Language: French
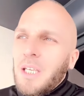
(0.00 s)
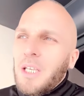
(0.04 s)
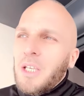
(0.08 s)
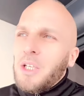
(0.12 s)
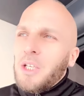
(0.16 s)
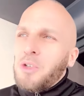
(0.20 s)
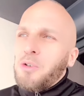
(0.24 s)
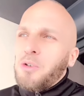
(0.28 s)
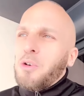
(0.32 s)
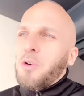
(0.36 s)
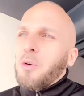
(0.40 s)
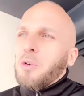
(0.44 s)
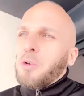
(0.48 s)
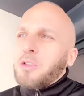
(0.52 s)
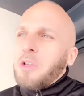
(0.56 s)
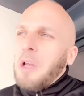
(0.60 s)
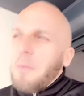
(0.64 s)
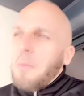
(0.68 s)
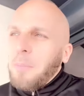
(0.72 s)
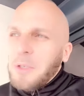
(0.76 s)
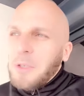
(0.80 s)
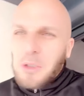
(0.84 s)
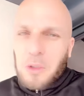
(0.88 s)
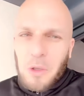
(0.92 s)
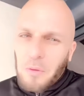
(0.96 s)
Je suis content
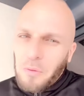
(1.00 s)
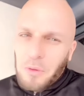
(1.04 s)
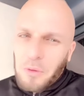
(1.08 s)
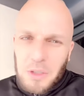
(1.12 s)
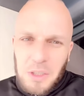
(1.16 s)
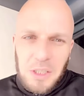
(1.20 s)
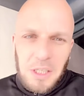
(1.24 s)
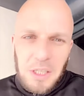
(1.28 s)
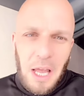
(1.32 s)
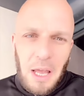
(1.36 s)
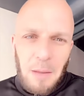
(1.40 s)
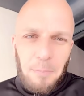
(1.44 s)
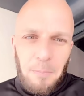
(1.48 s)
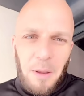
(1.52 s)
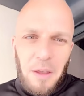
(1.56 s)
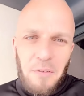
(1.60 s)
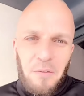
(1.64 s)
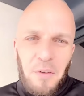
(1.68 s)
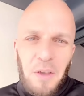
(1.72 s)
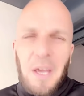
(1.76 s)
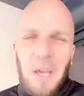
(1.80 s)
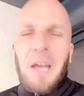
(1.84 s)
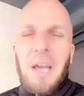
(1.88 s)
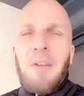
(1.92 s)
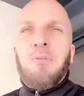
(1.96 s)
parce que votre star
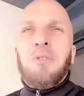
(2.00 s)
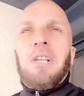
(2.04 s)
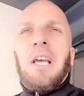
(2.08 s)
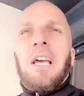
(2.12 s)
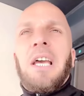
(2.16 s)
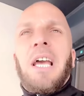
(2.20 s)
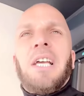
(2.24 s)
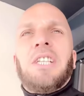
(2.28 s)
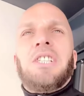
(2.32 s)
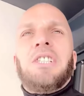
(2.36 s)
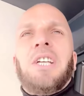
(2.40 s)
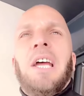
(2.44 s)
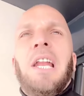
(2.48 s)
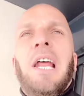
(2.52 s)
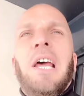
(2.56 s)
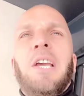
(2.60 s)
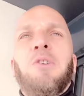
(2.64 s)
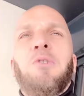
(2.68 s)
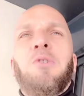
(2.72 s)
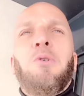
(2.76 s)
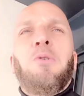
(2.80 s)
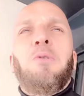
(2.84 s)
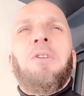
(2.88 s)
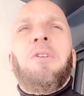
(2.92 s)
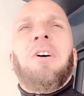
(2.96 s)
préférée vous a craché à la
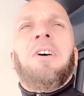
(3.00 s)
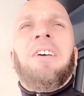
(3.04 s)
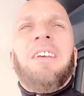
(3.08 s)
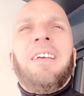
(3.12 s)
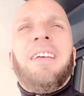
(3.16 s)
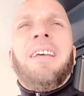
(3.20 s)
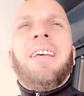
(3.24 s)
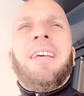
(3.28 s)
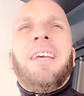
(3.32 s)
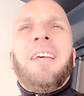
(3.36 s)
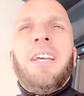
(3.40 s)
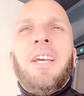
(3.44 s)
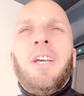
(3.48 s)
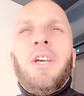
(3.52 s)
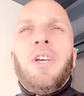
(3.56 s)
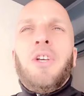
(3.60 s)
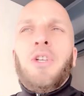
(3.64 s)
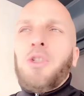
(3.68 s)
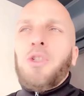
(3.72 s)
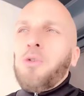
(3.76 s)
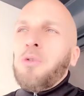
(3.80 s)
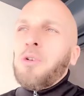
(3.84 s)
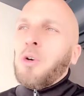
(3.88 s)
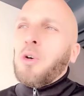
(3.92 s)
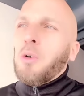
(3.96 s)
gueule. Je
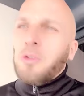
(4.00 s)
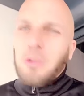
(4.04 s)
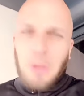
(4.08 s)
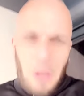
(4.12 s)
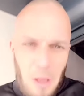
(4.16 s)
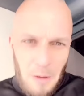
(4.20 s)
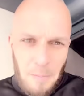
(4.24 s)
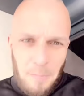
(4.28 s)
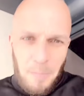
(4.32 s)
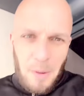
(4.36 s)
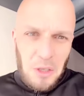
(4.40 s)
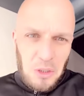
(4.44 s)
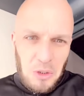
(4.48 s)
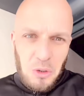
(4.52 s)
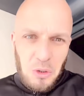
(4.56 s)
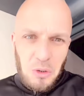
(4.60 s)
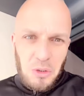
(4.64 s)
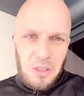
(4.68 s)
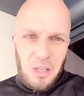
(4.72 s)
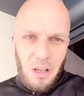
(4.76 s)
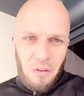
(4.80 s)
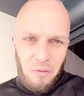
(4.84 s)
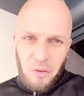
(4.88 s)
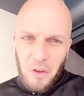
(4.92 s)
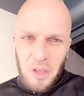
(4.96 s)
suis content parce que
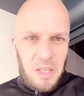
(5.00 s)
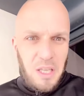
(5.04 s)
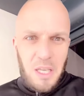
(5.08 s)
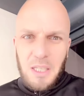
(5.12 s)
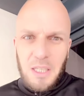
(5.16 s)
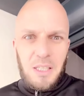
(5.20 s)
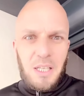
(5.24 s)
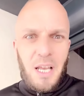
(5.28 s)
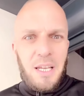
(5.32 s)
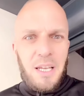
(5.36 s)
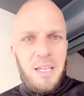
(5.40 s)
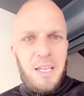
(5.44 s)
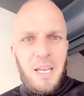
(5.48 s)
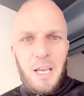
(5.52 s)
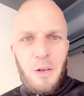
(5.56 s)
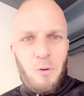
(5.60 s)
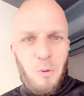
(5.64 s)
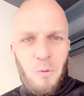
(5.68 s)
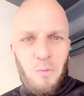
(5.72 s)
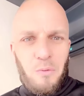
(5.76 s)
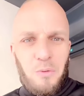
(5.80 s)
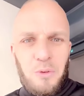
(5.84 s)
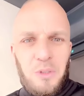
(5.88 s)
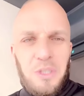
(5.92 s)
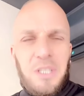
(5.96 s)
ça fait des années qu'on
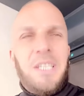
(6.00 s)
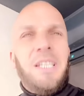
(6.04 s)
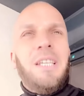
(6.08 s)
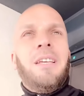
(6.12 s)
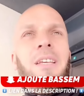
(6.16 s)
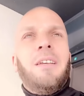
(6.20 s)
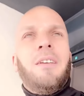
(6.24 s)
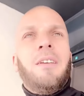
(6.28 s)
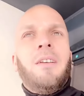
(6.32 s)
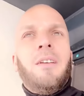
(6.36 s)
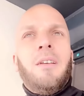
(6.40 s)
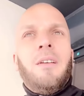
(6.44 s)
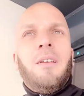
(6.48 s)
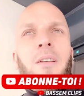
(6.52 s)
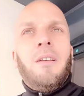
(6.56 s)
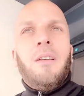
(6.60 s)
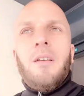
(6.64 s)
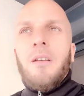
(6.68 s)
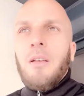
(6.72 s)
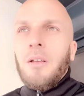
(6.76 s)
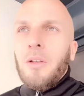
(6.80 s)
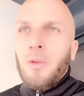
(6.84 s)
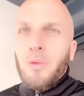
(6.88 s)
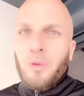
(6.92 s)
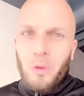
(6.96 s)
vous dit,
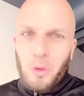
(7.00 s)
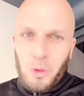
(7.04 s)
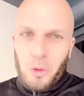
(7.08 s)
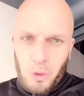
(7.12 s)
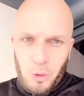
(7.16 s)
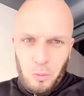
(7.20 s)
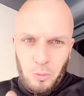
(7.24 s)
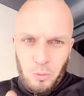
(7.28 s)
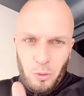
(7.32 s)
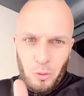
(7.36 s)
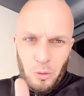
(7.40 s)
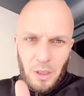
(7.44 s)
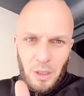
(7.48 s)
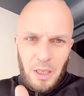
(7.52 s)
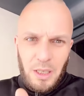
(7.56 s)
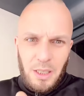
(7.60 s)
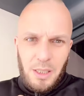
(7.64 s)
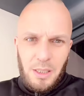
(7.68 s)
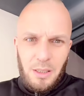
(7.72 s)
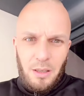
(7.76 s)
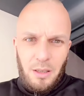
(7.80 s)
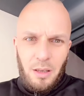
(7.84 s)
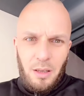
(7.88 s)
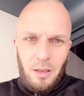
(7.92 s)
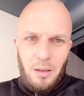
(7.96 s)
nos
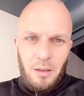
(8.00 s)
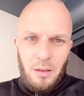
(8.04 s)
humoristes,